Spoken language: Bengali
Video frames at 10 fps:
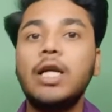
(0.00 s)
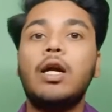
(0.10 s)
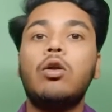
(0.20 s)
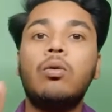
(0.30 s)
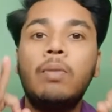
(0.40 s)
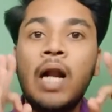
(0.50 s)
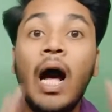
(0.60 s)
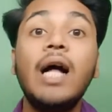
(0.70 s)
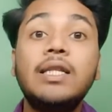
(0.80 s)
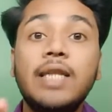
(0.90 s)
অসাধারণ
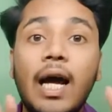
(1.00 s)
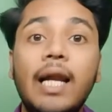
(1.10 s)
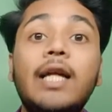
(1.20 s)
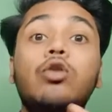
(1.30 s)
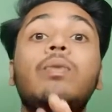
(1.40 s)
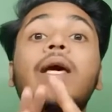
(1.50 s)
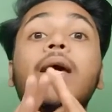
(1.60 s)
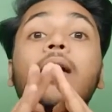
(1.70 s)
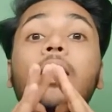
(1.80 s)
না জানলে তুমি